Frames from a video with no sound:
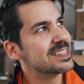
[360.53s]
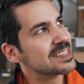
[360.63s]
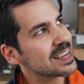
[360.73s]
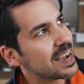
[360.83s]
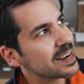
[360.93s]
jetzt
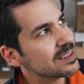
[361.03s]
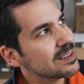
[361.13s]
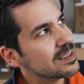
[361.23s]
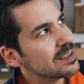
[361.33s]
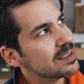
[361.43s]
gerade
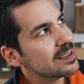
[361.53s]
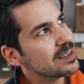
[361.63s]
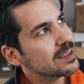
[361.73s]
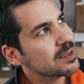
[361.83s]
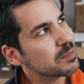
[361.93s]

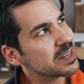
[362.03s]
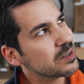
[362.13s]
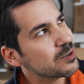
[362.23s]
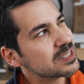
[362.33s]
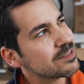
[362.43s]
man
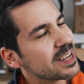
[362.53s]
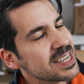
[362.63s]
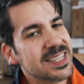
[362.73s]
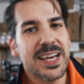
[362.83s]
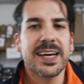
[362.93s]
hört es
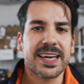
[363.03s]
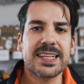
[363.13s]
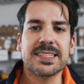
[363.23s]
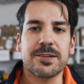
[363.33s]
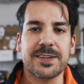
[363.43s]
vielleicht,
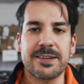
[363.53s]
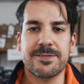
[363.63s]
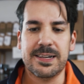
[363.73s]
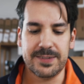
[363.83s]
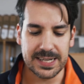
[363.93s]
regnet es auf jeden
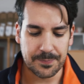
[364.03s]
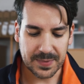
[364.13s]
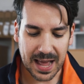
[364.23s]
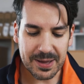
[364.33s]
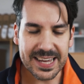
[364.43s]
Fall wieder.
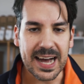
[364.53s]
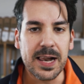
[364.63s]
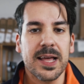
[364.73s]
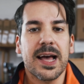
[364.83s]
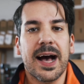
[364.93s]
Aber egal.
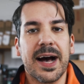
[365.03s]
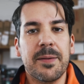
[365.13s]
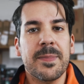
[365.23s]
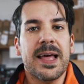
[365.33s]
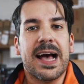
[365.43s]

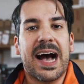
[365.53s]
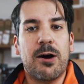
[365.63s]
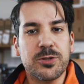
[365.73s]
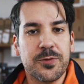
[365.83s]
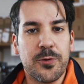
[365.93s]
Ähm,
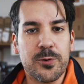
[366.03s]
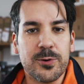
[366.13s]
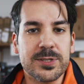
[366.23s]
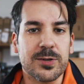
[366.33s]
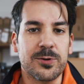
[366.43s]

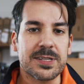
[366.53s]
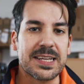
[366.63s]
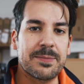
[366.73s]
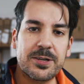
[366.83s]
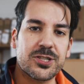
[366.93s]
Autofokus und
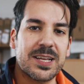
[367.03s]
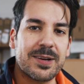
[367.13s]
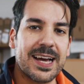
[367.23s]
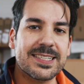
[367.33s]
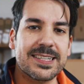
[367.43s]
Image
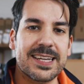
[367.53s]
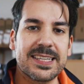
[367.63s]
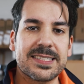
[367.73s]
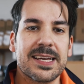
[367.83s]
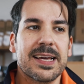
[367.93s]
Stabilizer
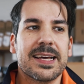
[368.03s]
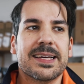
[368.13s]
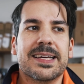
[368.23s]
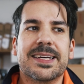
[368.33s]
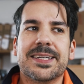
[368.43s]
Test
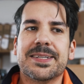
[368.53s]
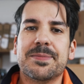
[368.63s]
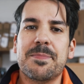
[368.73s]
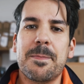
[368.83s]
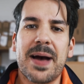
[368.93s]
äh,
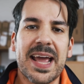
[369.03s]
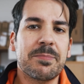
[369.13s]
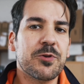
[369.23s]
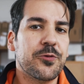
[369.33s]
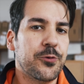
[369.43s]

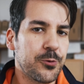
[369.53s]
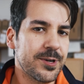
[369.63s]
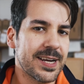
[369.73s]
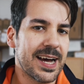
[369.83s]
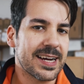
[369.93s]
meinem Gefühl
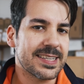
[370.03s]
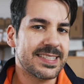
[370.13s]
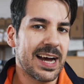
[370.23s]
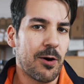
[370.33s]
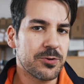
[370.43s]
nach ist
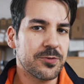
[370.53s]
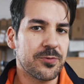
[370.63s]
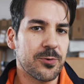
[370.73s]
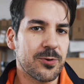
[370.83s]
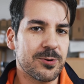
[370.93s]
der
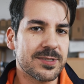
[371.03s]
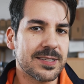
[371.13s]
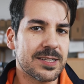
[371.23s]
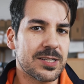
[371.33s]
Autofokus